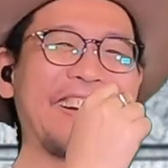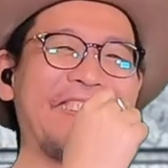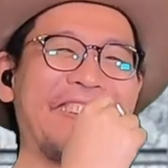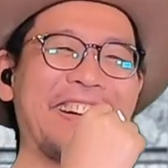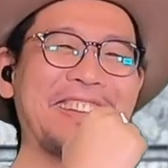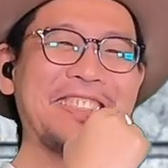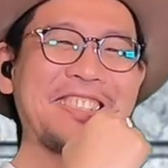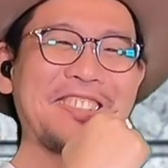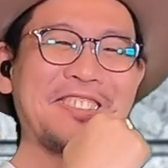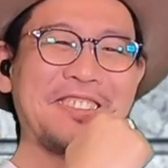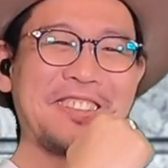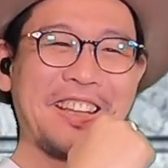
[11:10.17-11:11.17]
かわい
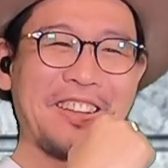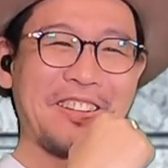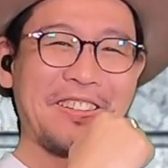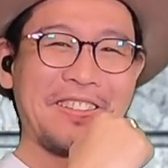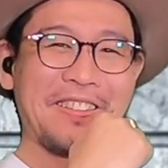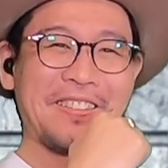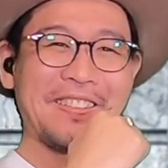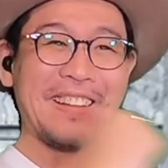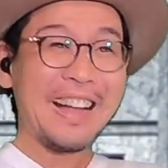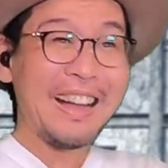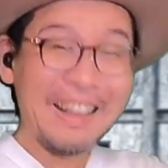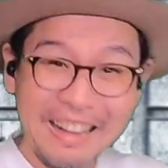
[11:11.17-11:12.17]
そうだよ。
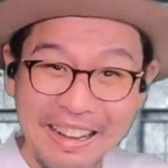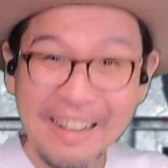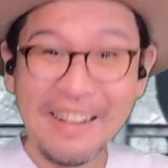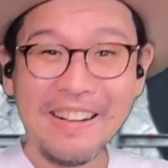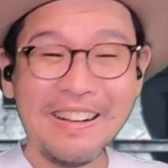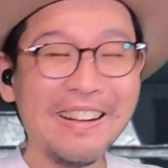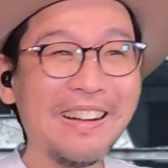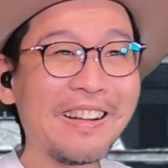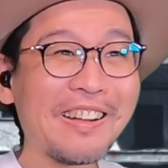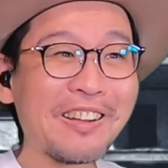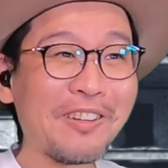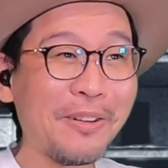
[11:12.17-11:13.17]
ああ
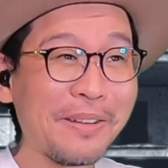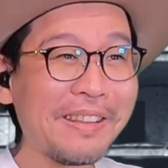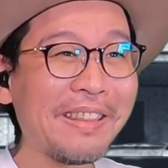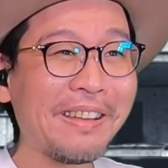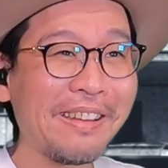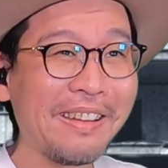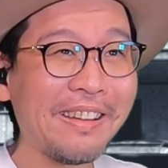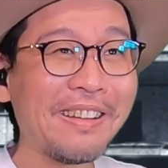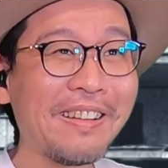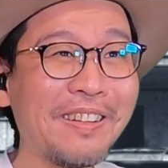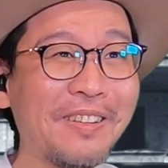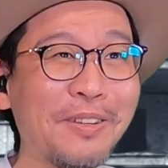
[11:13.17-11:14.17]
これで、
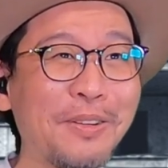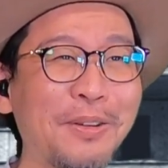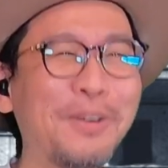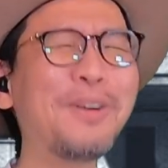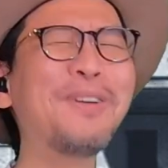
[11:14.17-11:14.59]
う